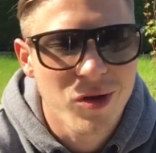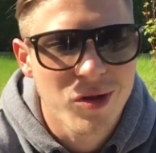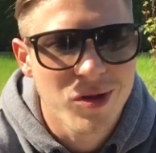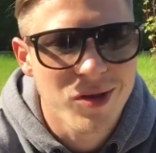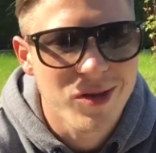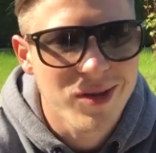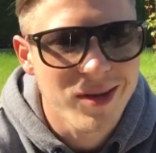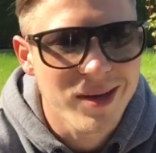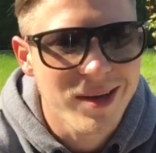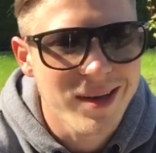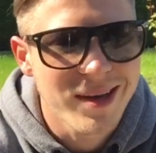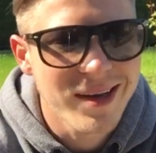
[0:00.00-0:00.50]

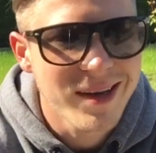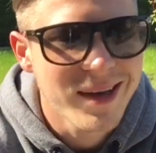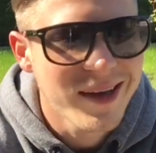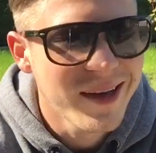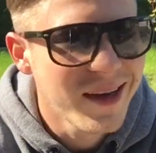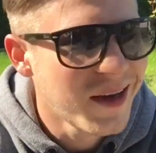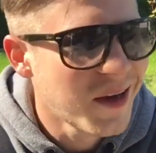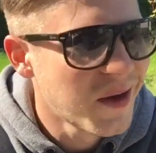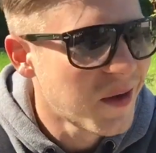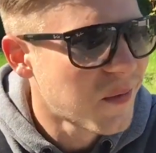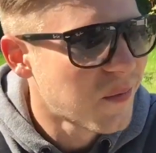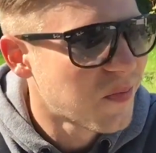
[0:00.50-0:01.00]
und äh,
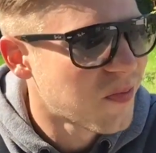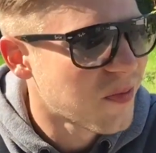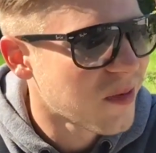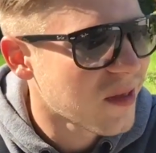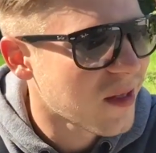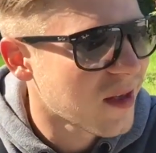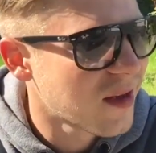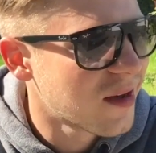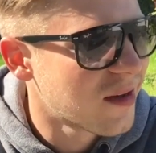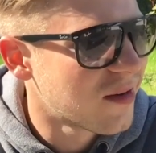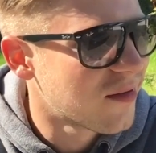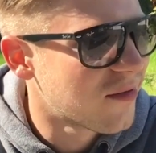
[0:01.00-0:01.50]

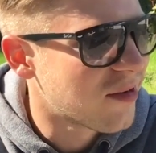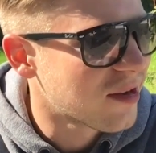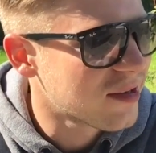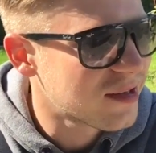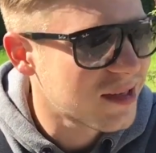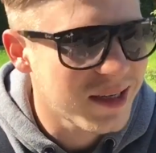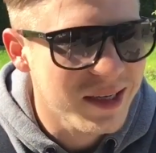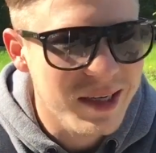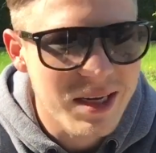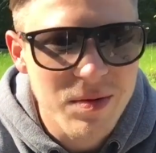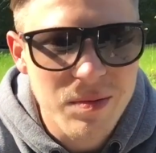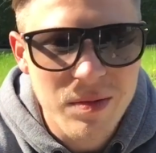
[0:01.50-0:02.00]
was
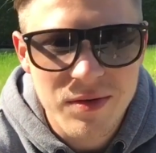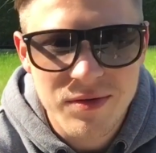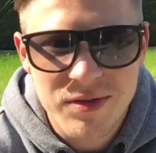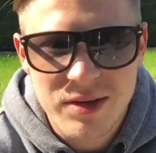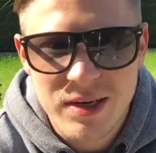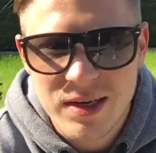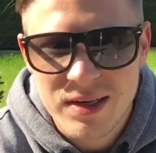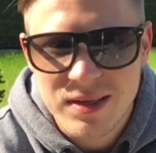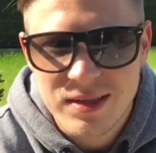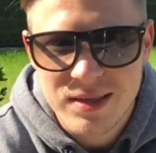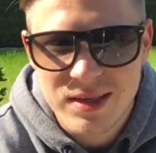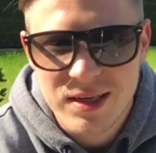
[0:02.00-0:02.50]
ich immer
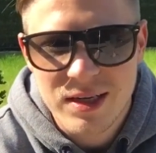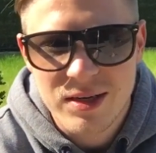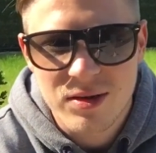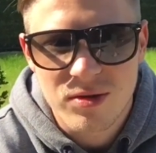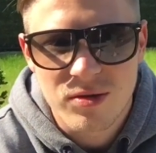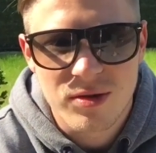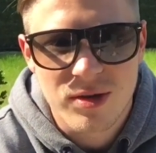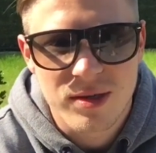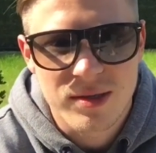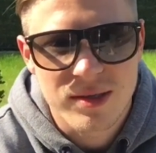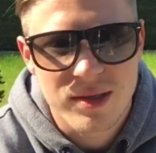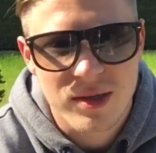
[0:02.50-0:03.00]
wieder sehe,
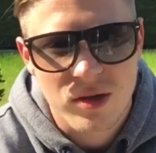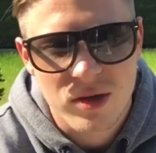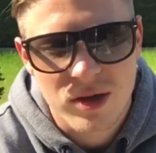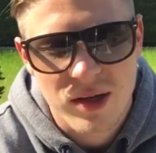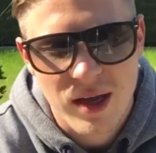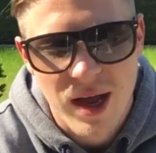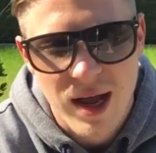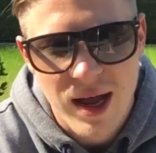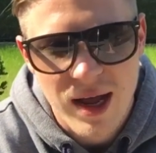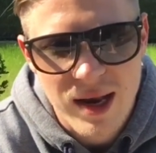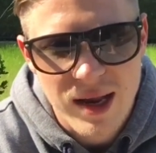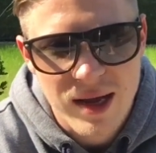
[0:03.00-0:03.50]
und das ist auch
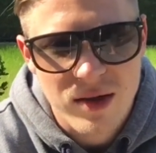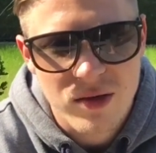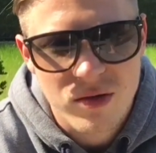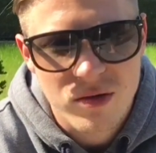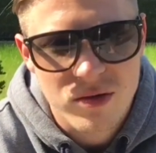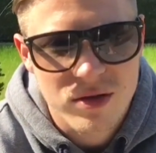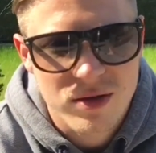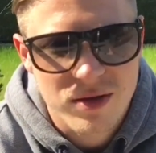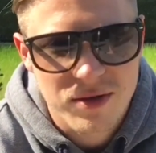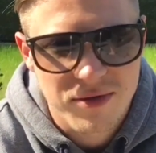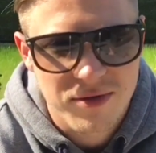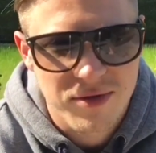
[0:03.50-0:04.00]
der
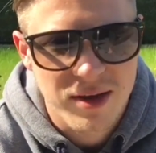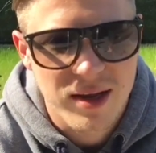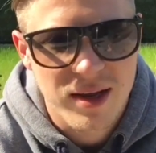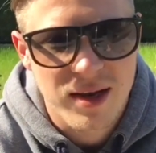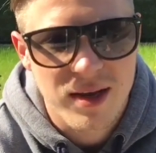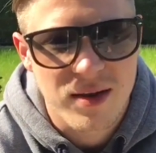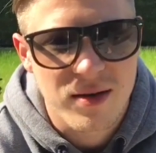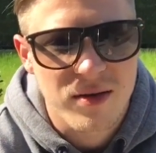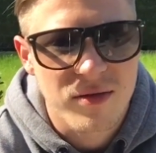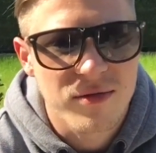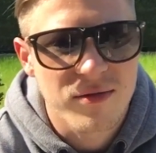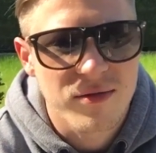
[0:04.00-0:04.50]
allergrößte
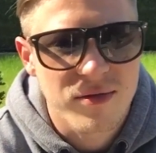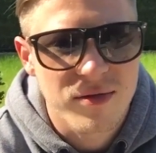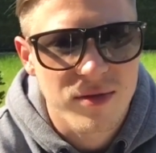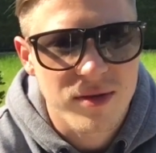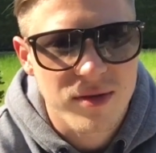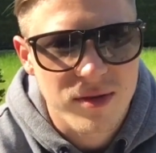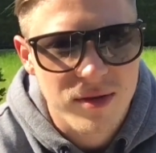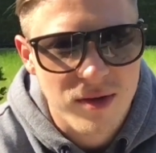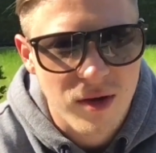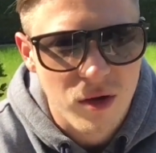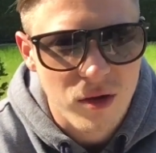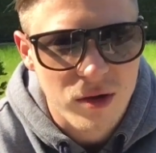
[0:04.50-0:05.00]
Fehler und das
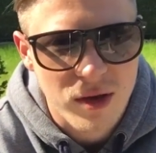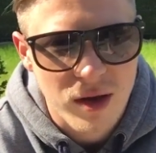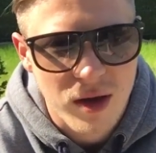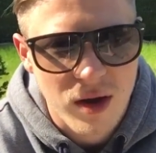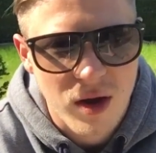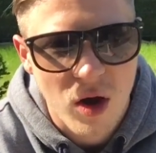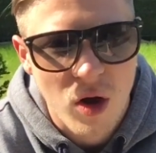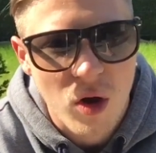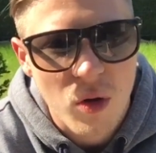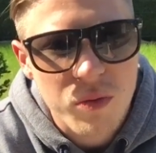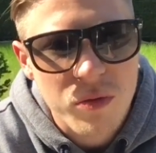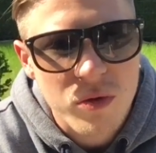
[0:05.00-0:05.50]
ist auch
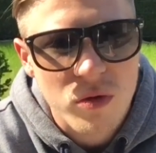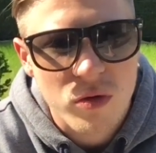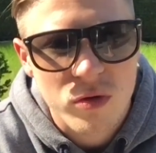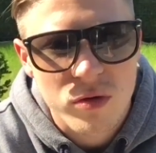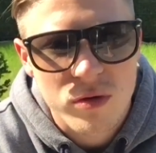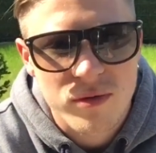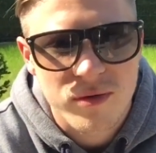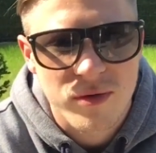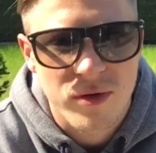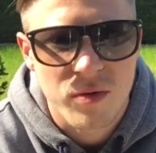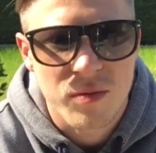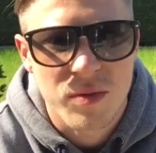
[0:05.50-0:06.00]
der
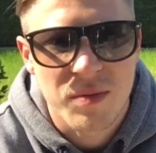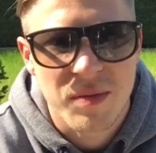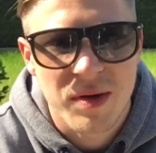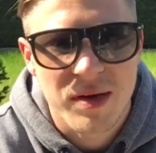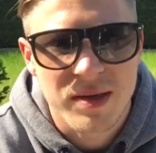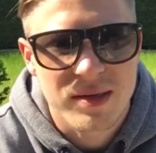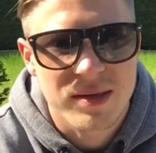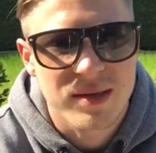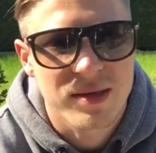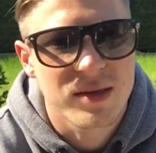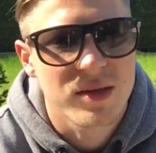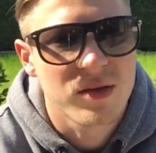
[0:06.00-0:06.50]
Hauptgrund, warum die
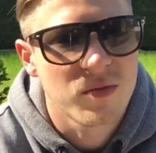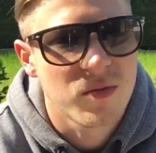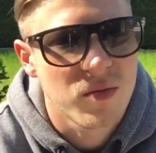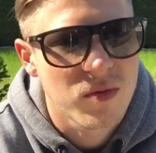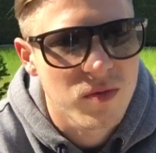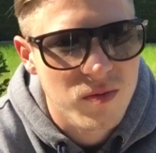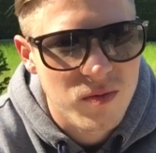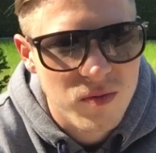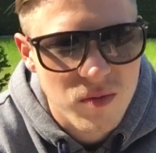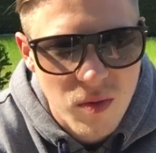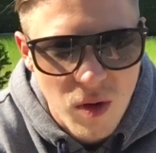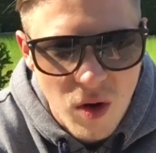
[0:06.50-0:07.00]
meisten es
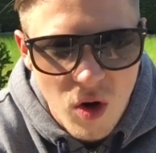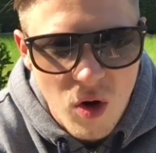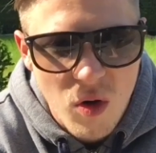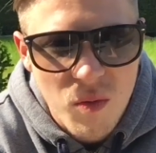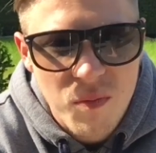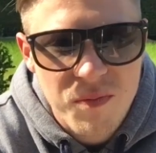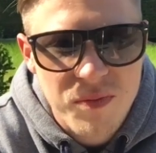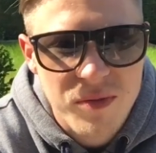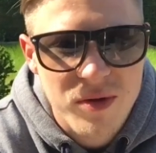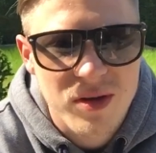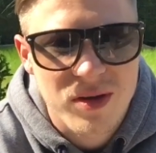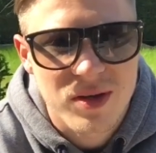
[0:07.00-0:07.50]

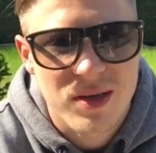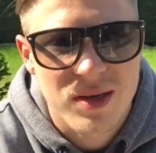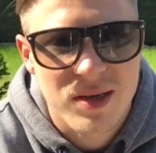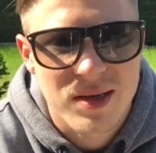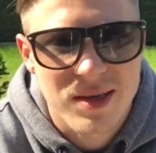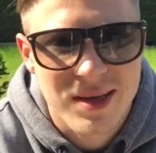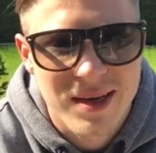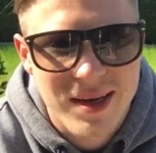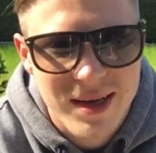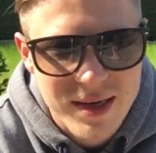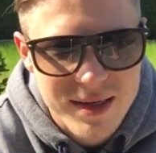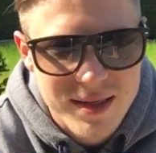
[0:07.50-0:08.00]
überhaupt nicht
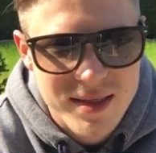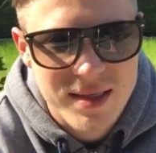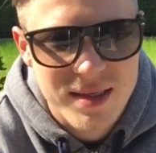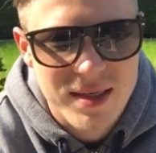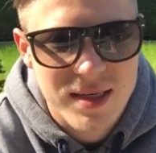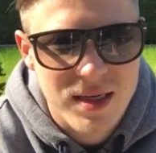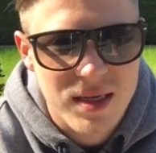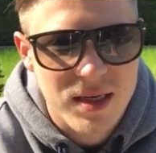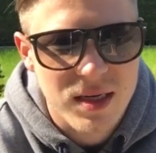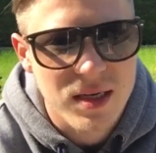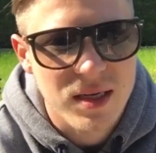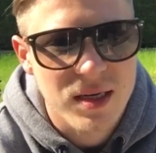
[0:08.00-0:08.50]
gerissen
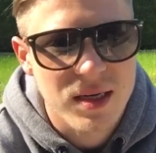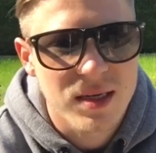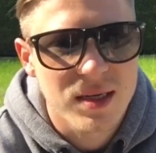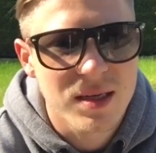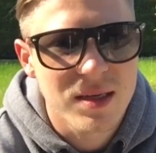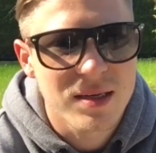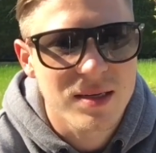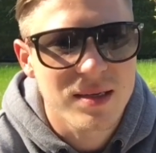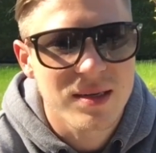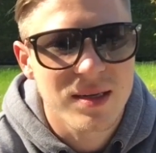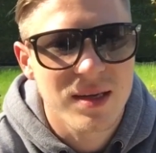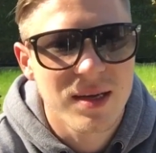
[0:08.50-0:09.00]
kriegen,
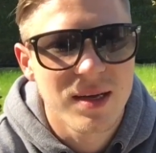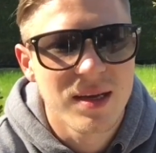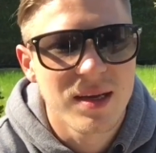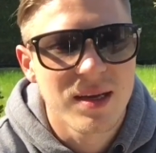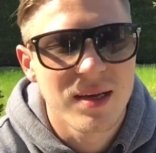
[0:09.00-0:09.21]
ist,